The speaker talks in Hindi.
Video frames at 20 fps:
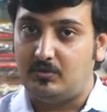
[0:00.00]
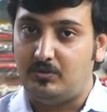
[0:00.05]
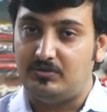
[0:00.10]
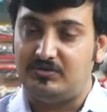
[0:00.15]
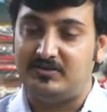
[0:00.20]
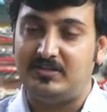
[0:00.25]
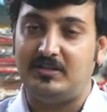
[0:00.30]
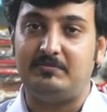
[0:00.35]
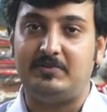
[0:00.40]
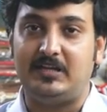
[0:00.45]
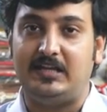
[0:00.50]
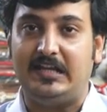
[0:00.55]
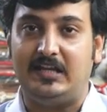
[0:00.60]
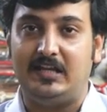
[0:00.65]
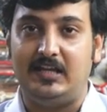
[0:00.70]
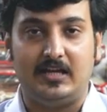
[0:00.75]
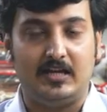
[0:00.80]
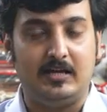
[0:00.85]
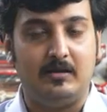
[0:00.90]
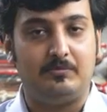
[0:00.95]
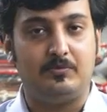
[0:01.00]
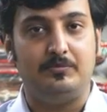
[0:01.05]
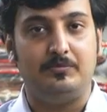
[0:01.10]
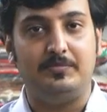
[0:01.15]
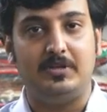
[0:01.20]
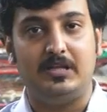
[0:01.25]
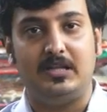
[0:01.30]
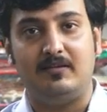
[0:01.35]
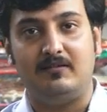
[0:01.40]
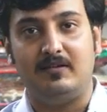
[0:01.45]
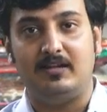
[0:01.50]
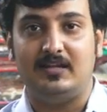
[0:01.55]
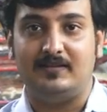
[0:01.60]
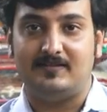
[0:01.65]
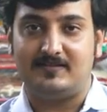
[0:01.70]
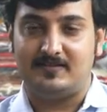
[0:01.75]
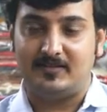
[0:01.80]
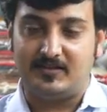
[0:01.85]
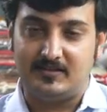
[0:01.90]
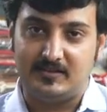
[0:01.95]
कॉन्सेप्ट अलग अलग आपको मिलने वाले
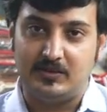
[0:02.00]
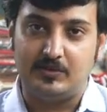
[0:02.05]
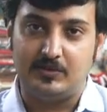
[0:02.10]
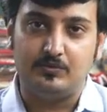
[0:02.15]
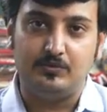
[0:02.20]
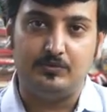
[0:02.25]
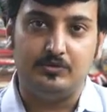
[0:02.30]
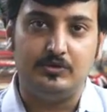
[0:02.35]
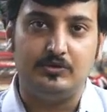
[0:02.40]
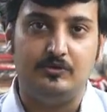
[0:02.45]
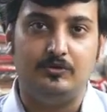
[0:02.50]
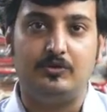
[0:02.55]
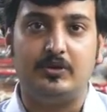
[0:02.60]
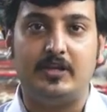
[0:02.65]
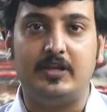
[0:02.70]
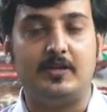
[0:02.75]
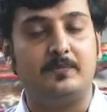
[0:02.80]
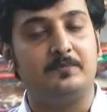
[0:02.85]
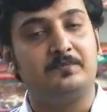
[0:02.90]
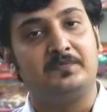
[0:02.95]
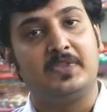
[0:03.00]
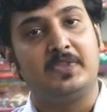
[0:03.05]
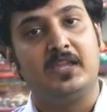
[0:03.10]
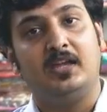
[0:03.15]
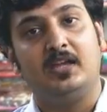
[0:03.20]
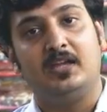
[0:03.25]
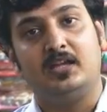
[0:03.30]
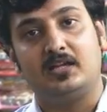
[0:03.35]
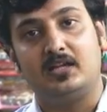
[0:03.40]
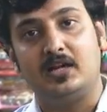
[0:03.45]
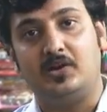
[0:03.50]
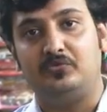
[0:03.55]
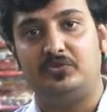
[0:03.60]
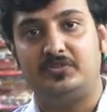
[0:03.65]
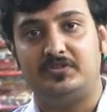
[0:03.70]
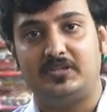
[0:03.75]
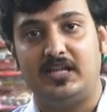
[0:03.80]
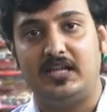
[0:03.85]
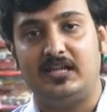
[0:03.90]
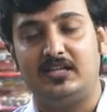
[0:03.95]
हैं स्ट्रेट कट कुर्ती हो गई
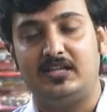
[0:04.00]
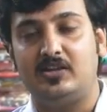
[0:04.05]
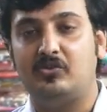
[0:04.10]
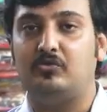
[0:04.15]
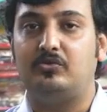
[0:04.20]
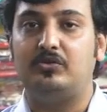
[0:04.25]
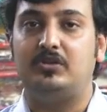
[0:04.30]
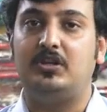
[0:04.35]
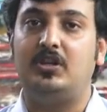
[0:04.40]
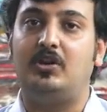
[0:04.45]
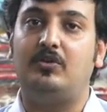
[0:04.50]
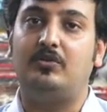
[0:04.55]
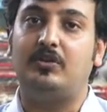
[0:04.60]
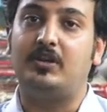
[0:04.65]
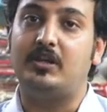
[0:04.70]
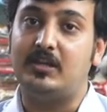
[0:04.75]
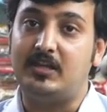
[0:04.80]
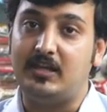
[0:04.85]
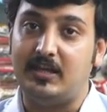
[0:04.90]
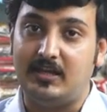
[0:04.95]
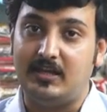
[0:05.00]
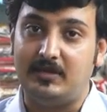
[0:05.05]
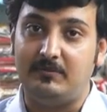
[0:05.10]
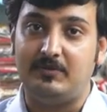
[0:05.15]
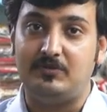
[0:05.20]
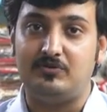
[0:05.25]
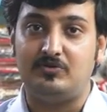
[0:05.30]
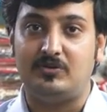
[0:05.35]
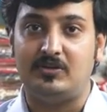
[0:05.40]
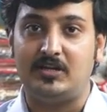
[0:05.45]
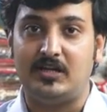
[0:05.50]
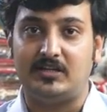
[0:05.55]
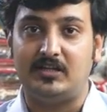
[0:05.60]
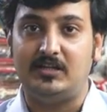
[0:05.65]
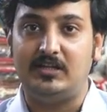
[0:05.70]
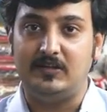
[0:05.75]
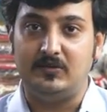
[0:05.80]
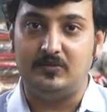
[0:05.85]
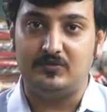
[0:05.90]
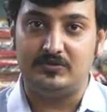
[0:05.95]
गाउन स्टाइल की कुर्तियाँ हो गई घेरे में जो
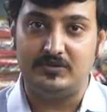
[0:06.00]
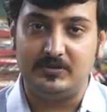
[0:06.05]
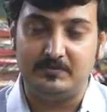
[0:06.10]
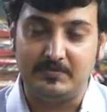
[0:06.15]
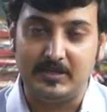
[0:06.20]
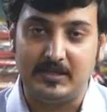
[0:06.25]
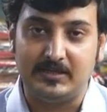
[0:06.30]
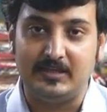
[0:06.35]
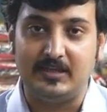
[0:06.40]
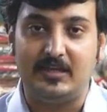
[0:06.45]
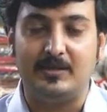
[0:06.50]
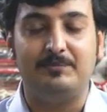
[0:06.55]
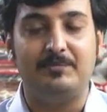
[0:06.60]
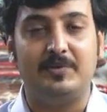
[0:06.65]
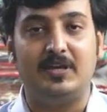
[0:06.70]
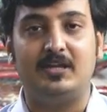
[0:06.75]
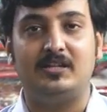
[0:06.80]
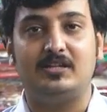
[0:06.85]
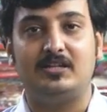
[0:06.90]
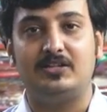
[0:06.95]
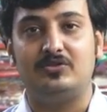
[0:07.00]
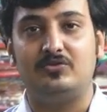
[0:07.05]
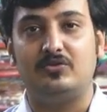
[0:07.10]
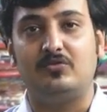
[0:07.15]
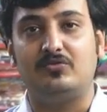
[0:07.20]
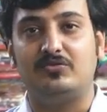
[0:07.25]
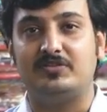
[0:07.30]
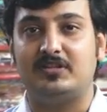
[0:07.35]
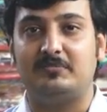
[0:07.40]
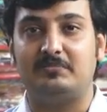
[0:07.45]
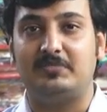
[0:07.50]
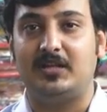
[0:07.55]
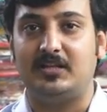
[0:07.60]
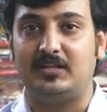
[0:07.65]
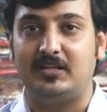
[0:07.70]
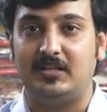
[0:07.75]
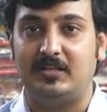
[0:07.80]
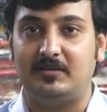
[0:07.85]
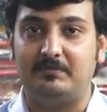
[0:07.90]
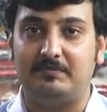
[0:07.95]
अनारकली कॉन्सेप्ट आते हैं पैर के जो कॉन्सेप्ट
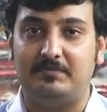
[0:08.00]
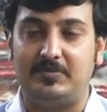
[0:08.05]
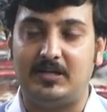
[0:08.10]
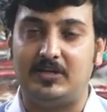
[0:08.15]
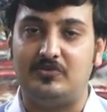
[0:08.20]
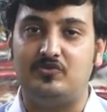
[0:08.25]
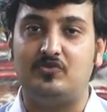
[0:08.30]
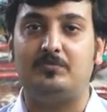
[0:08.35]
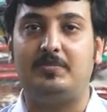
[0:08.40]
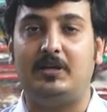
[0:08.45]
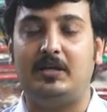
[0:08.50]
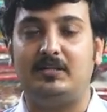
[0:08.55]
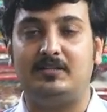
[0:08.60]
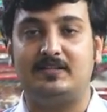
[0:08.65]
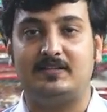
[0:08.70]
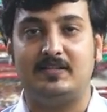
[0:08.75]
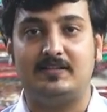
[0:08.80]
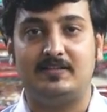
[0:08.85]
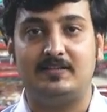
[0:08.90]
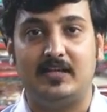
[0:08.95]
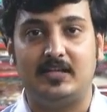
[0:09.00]
आते हैं प्लाजो पैंट्स के